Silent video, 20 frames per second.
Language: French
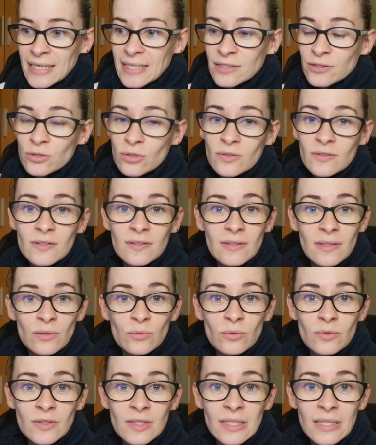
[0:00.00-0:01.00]
Est-ce que c'est un
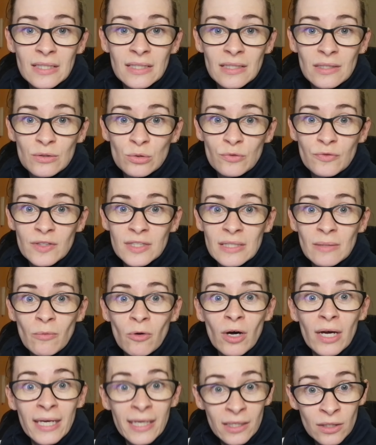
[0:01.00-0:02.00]
outil qui est
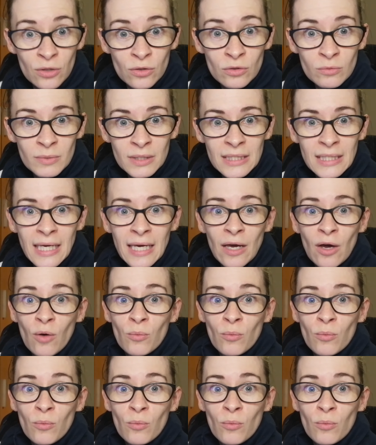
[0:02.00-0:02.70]
suffisamment ergonomique